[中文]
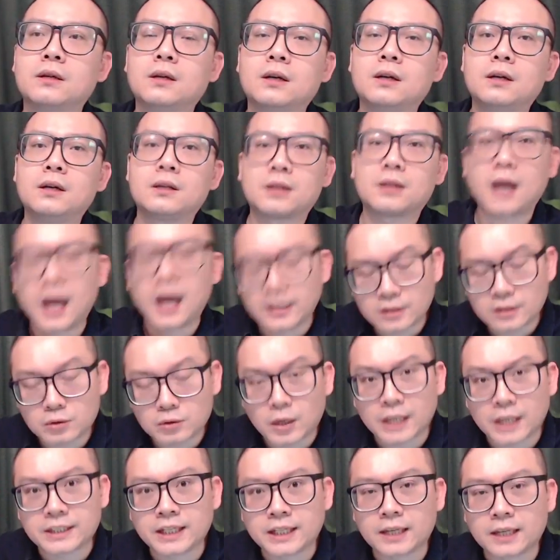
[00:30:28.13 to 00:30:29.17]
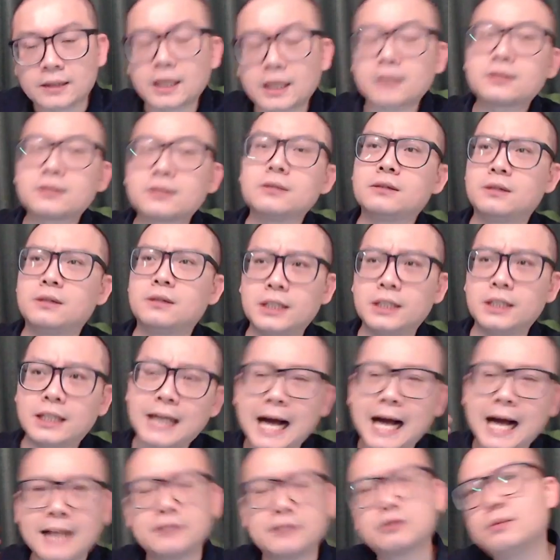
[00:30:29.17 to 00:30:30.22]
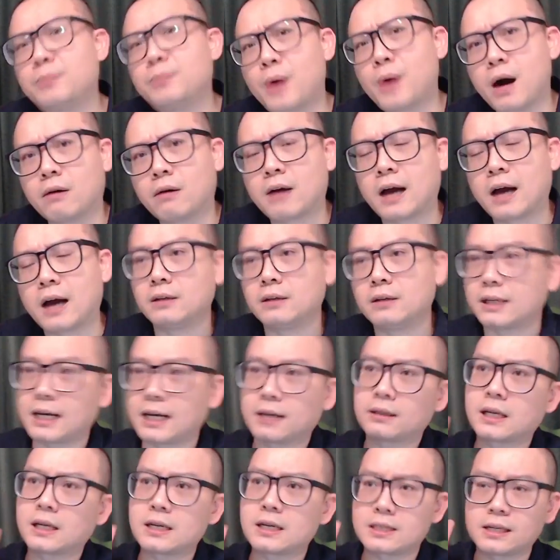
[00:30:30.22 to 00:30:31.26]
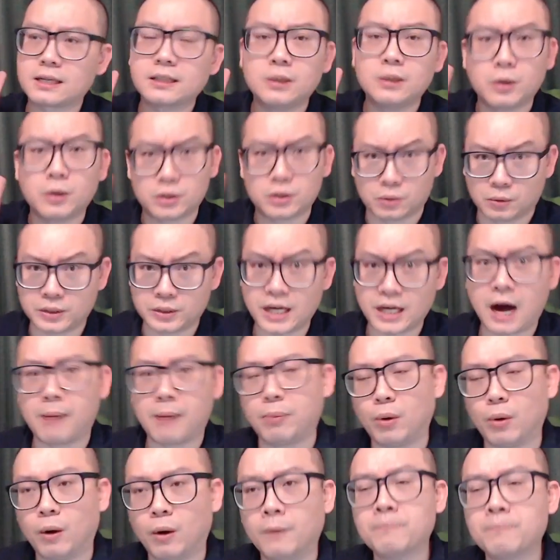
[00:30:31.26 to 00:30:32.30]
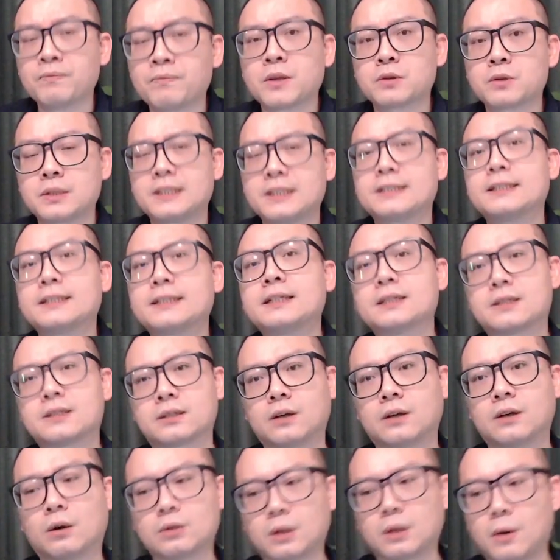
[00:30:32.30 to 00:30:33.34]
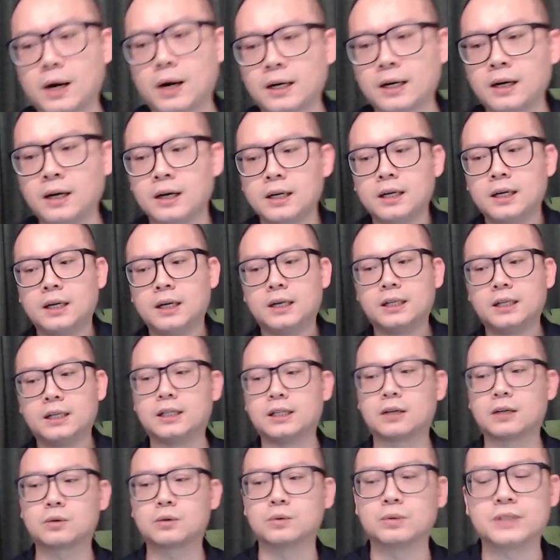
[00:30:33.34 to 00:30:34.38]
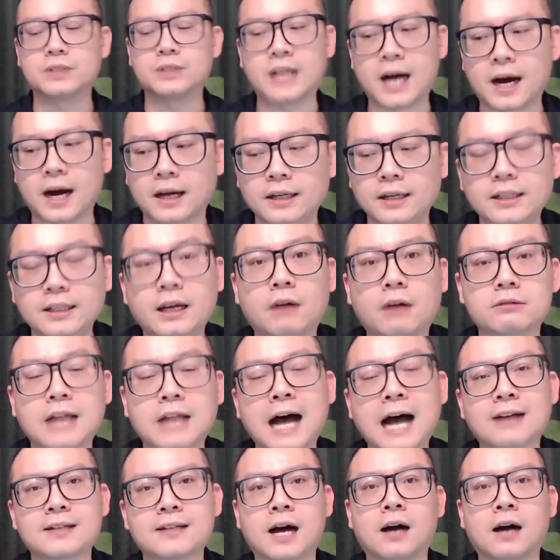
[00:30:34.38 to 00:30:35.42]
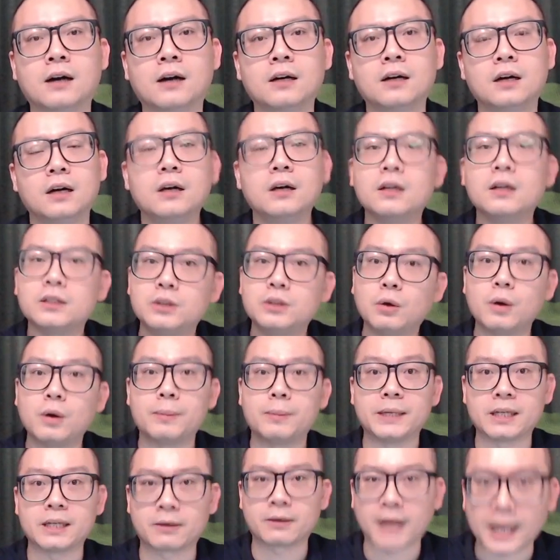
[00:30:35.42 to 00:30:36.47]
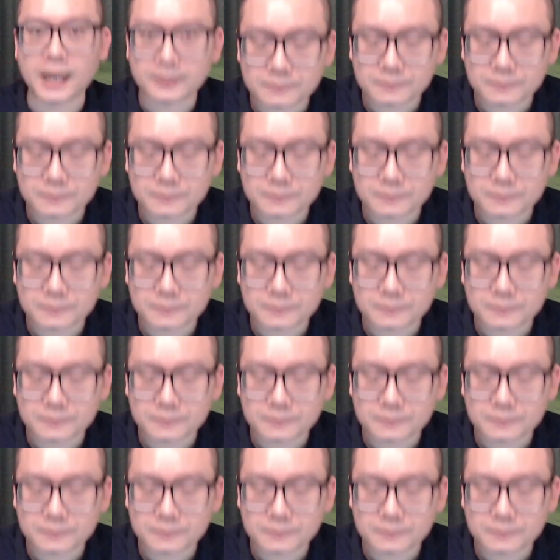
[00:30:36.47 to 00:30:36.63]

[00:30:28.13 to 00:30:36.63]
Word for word: 它还是赚钱，但是你看就是不好看了，你看到它的生意会走下坡，所以在这个时候的话呢，你的股价要大涨就会比较难